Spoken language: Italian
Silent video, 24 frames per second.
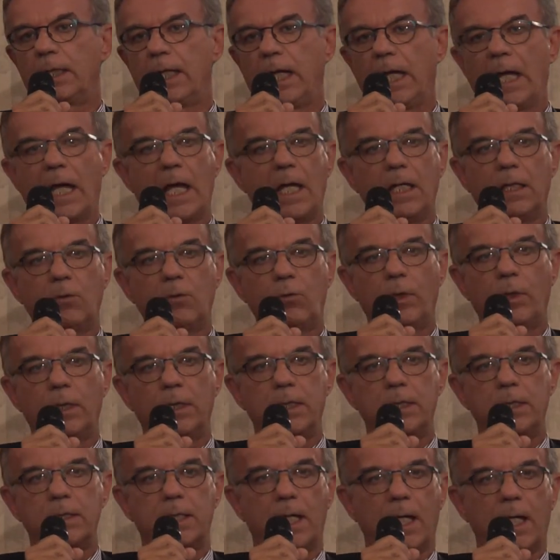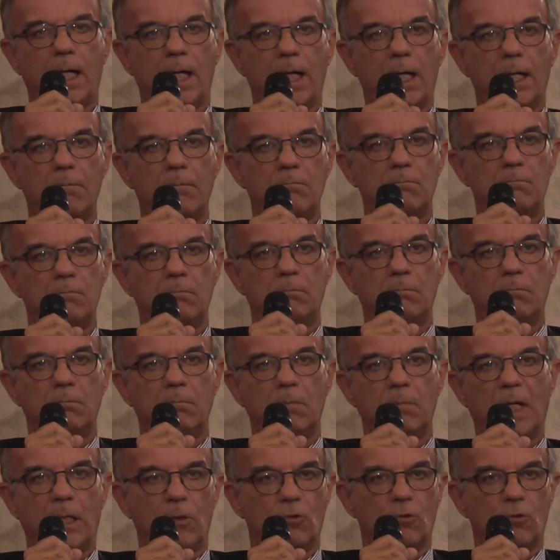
che ha liquidità ma